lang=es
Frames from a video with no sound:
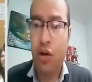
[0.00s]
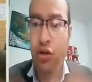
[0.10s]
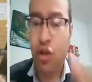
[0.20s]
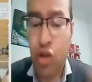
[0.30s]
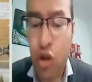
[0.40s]
Es
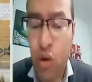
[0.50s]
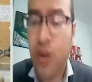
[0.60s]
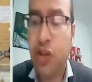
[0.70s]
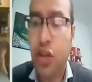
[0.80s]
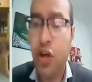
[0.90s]
decir, no, no,
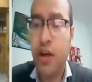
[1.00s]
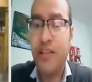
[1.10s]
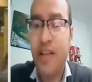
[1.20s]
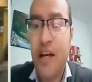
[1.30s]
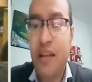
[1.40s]
son
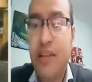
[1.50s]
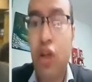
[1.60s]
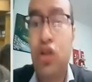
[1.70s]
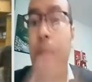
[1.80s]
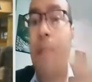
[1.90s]
cuestiones
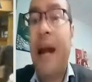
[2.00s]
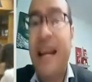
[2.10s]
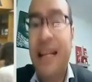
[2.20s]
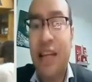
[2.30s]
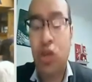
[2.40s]
de otro
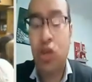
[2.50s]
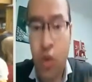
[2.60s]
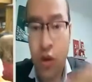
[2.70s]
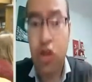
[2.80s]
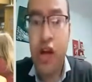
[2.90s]

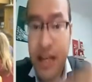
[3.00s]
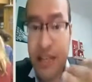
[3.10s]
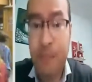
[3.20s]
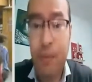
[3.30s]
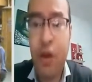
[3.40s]
planeta, son
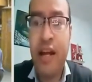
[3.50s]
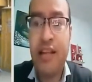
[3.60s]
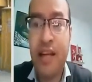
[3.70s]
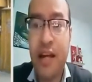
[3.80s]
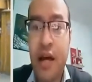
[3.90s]
cuestiones que se
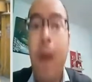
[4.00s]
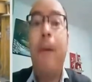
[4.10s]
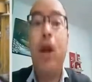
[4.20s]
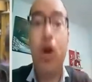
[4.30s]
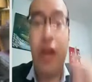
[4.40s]
pueden hacer,
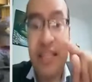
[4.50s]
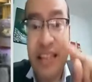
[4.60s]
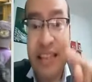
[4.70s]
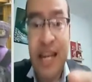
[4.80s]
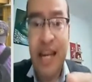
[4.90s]
pero
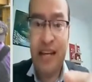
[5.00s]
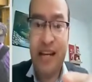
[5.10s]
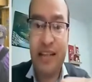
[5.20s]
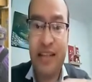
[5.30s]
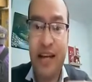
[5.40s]
que se
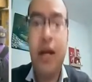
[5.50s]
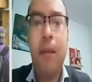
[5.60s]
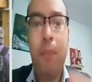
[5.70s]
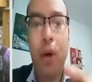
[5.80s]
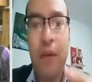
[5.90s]
tienen que
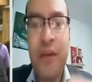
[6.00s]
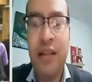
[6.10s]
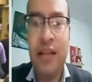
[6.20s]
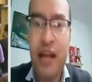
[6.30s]
hacer por el